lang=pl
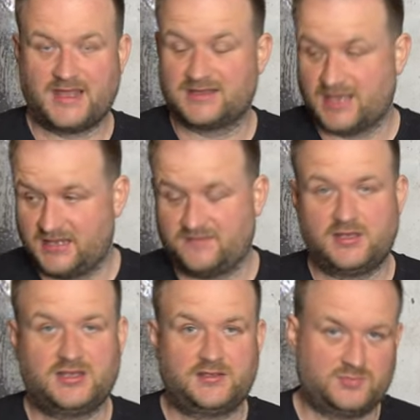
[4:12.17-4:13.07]
a daje
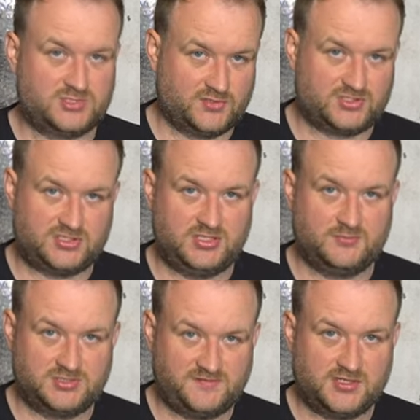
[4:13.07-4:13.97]
wiele możliwości
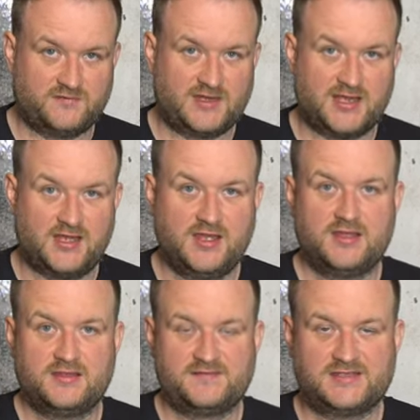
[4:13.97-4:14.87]
modyfikowania
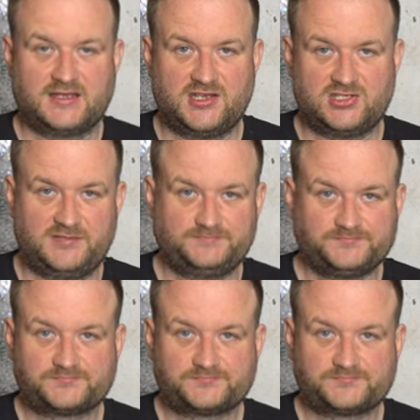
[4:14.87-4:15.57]
w zakresie